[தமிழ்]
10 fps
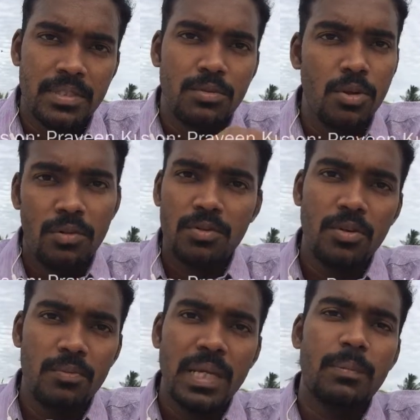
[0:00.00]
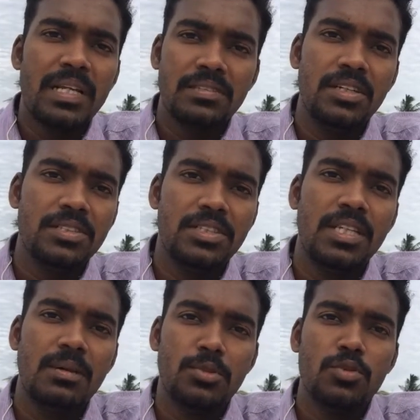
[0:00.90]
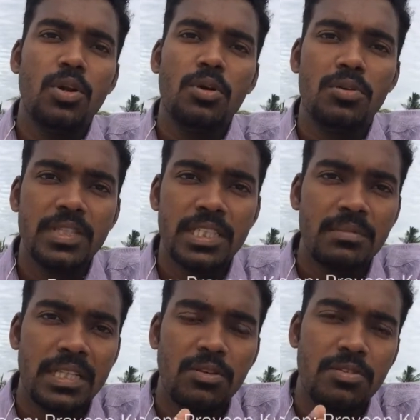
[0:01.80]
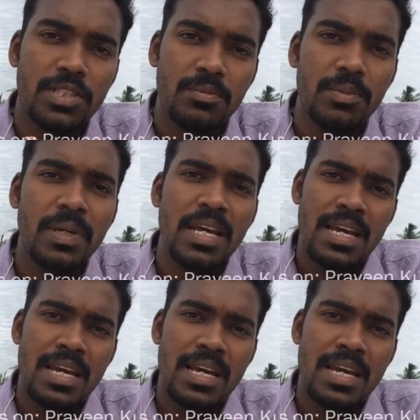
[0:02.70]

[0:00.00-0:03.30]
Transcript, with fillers: கூகுள் வந்து ஒரு மிகப்பெரிய சர்ச் இன்ஜின் நம்ம சொல்கிற ஒரு விஷயம் எந்த ஒரு விஷயமும்